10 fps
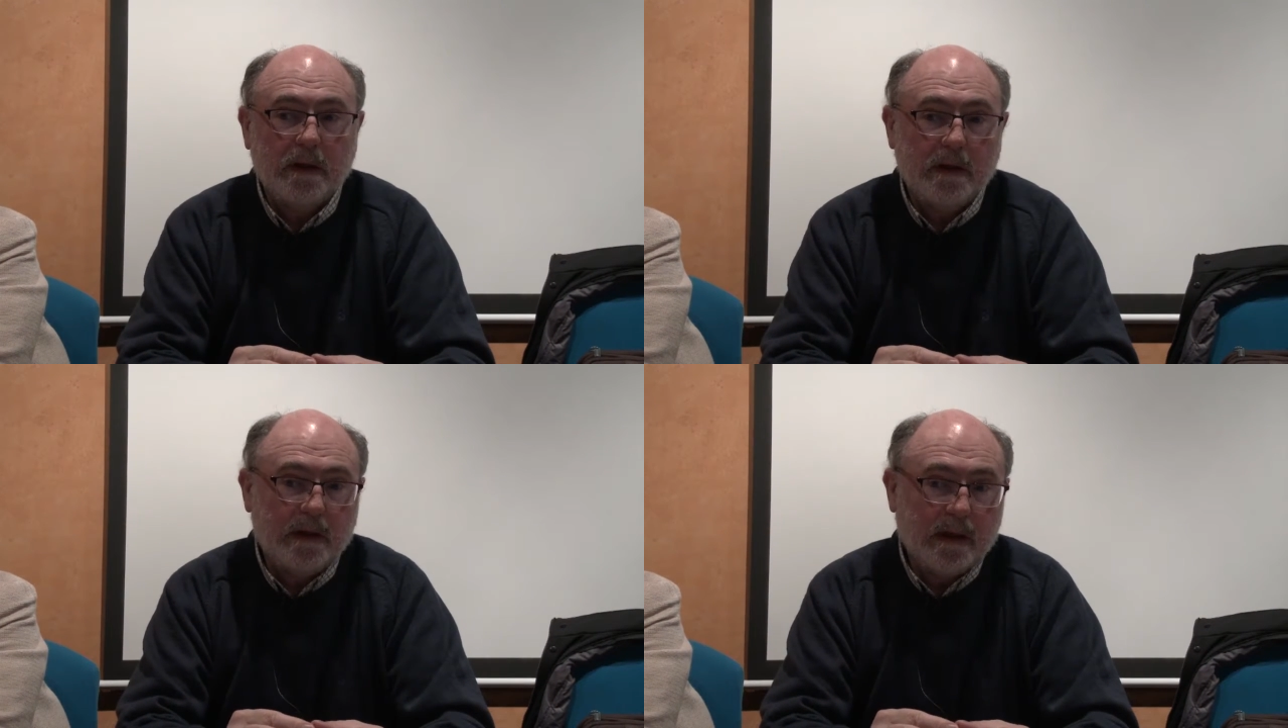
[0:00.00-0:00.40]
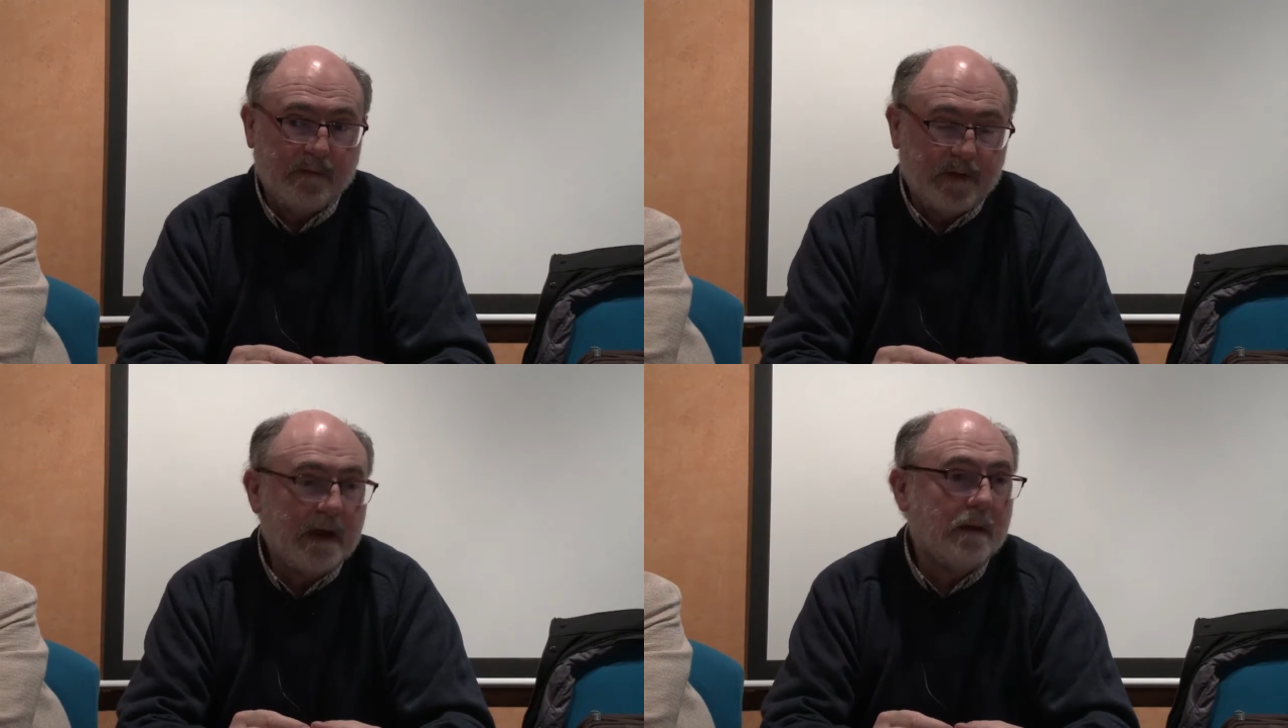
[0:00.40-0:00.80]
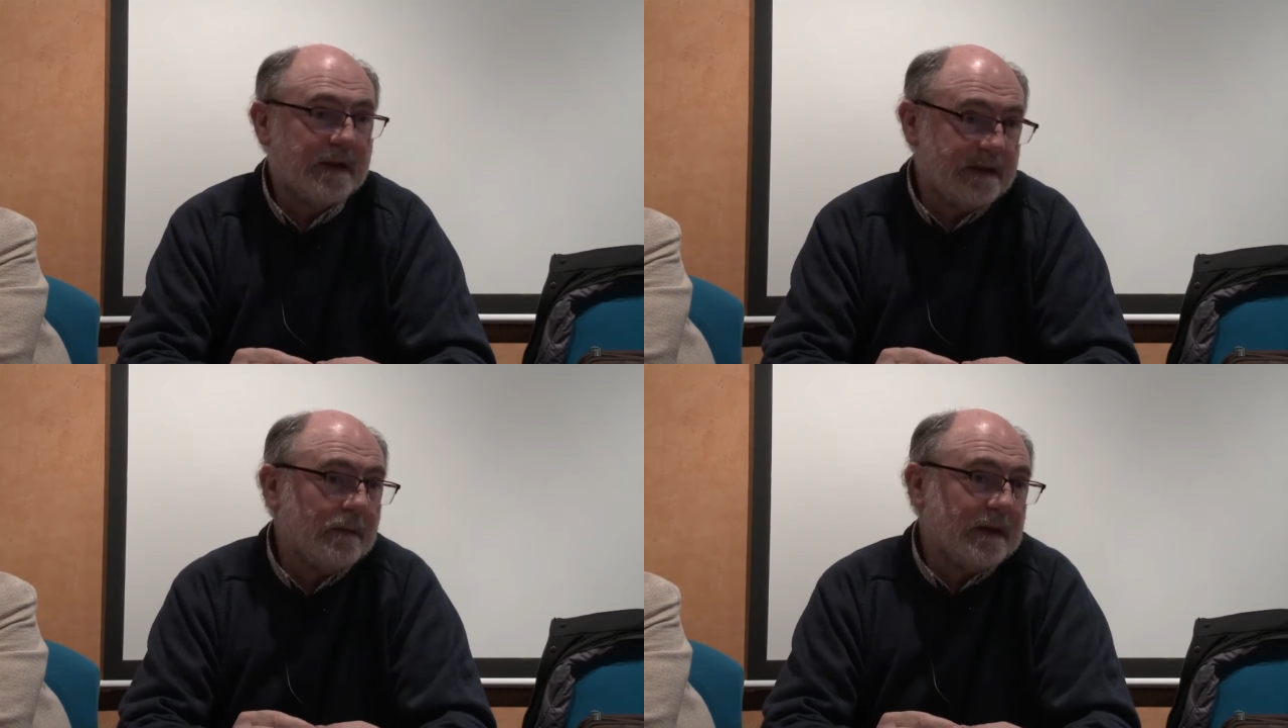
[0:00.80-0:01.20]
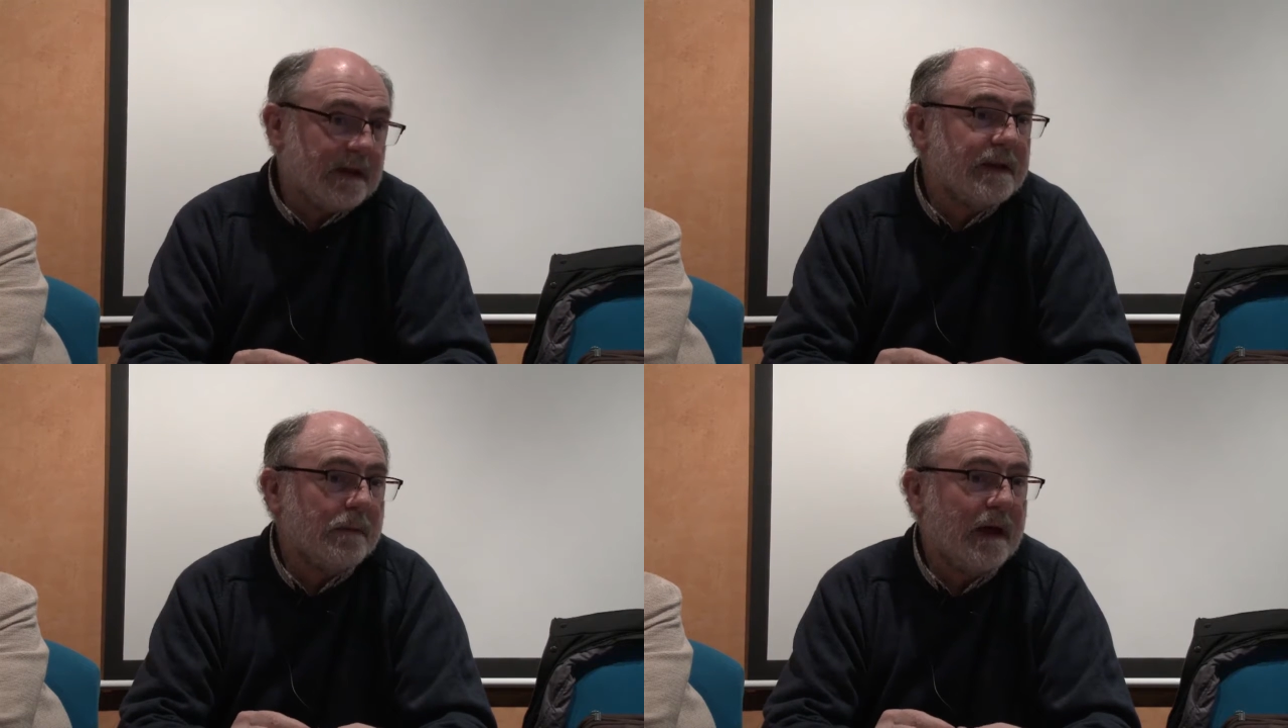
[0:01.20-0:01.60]
y al final va a ser
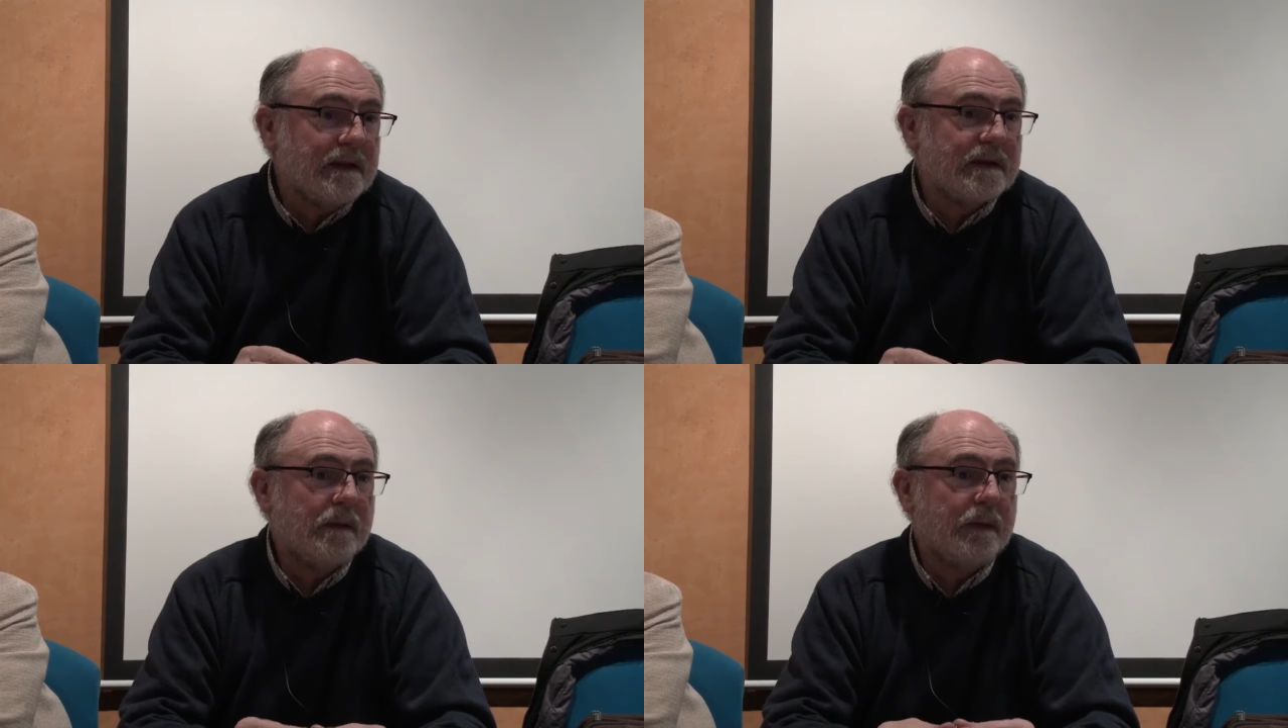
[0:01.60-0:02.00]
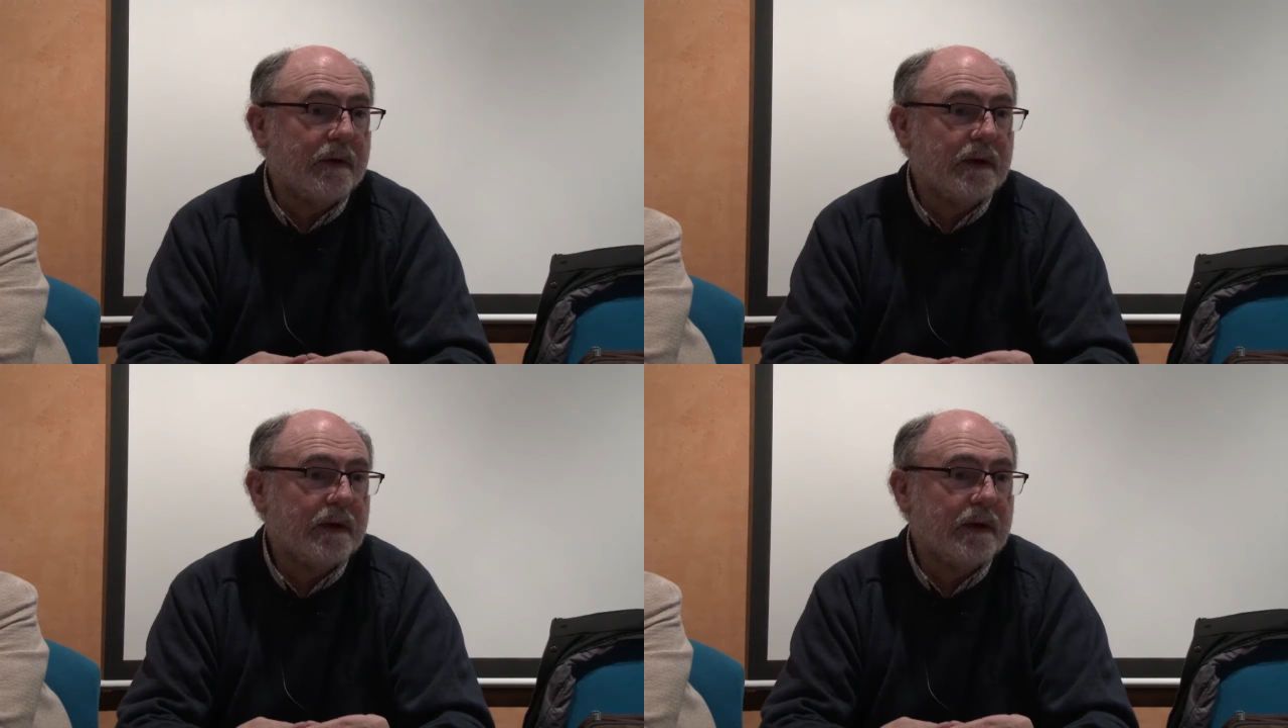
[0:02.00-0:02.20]
bastante más que el periodo